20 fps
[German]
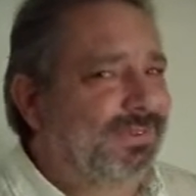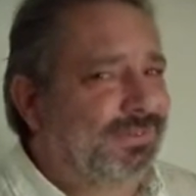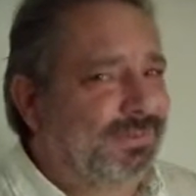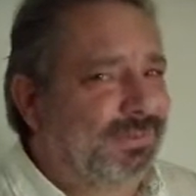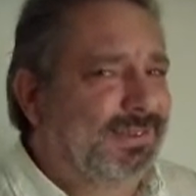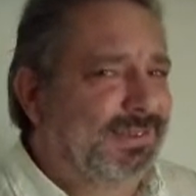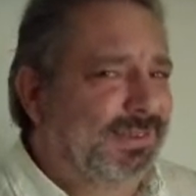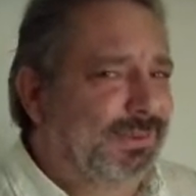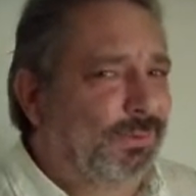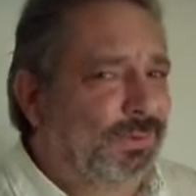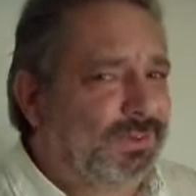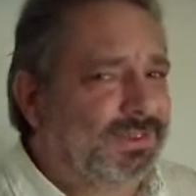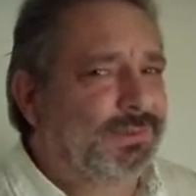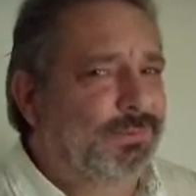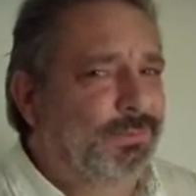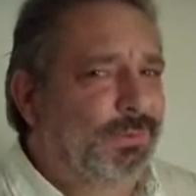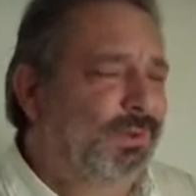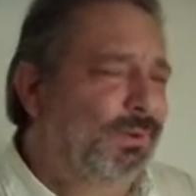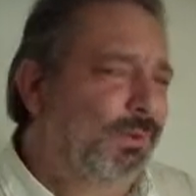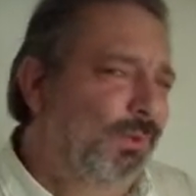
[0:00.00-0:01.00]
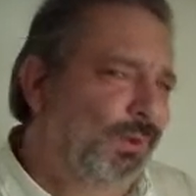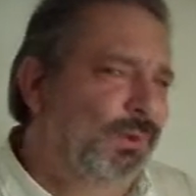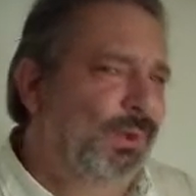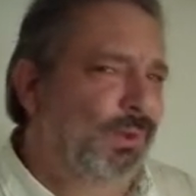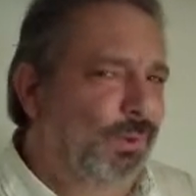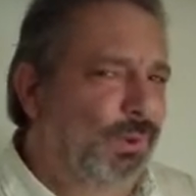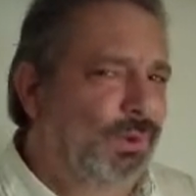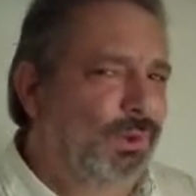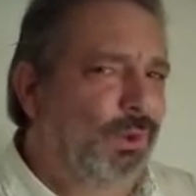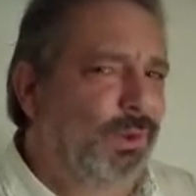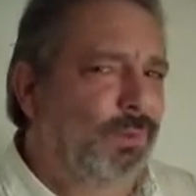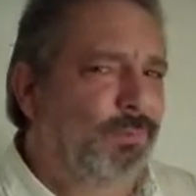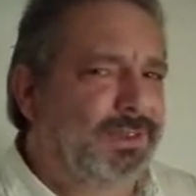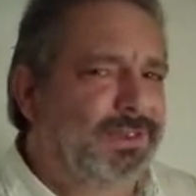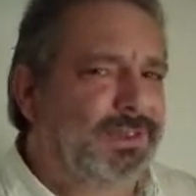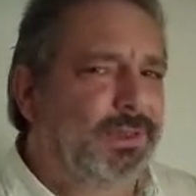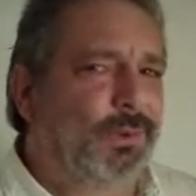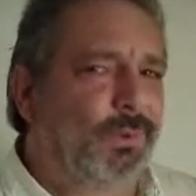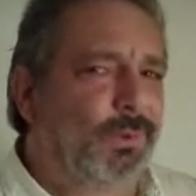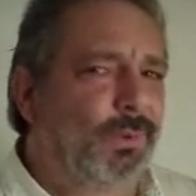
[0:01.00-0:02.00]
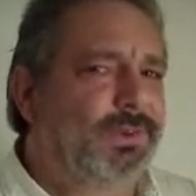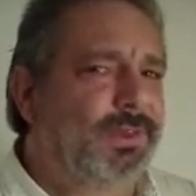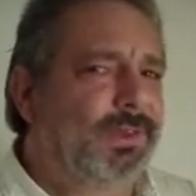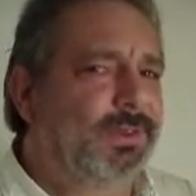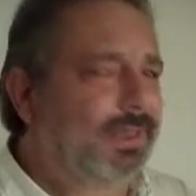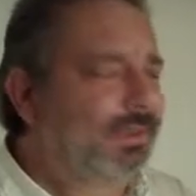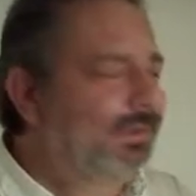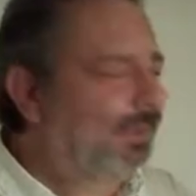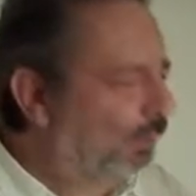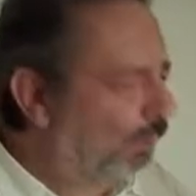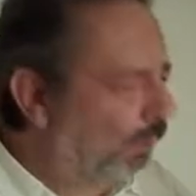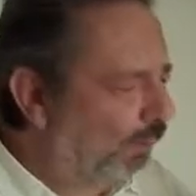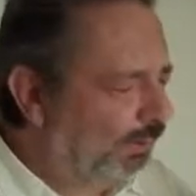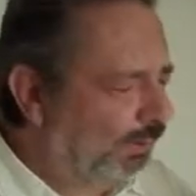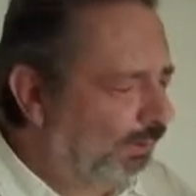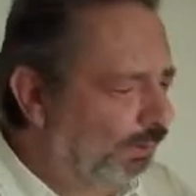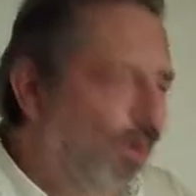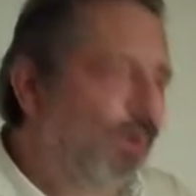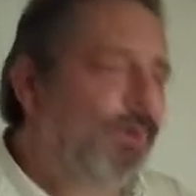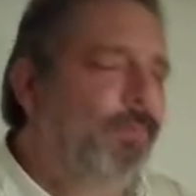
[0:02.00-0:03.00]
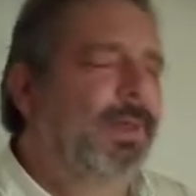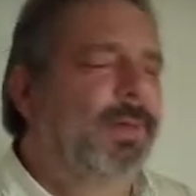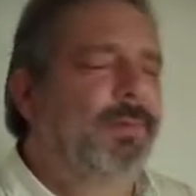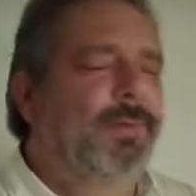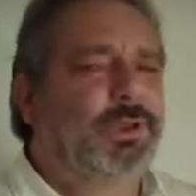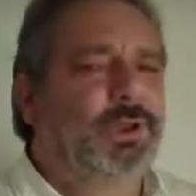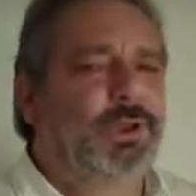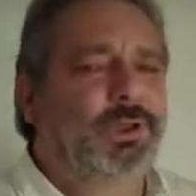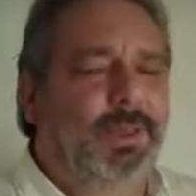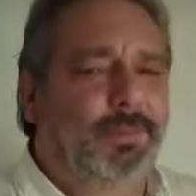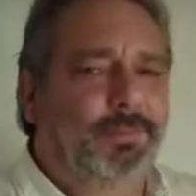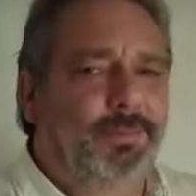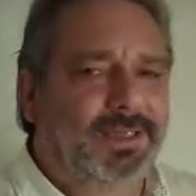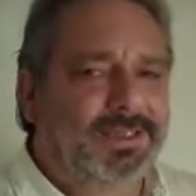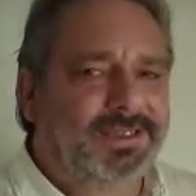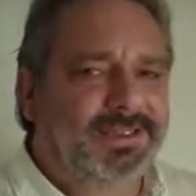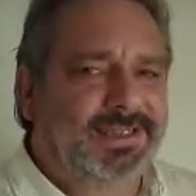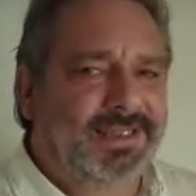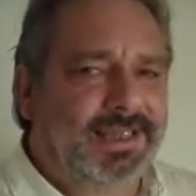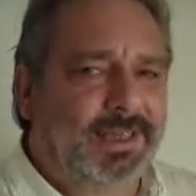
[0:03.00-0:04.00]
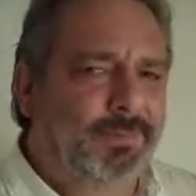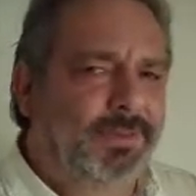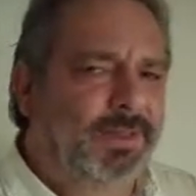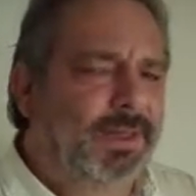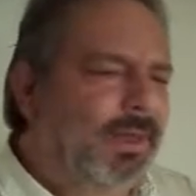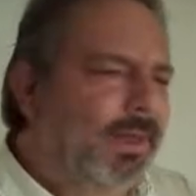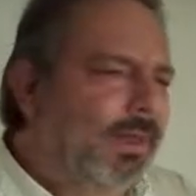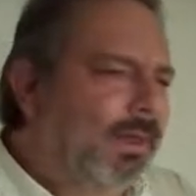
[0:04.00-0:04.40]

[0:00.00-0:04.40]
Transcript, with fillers: äh, genutzt wird, könnte ruhig noch ein bisschen größer sein, dann könnten noch mehr Menschen da Platz nehmen.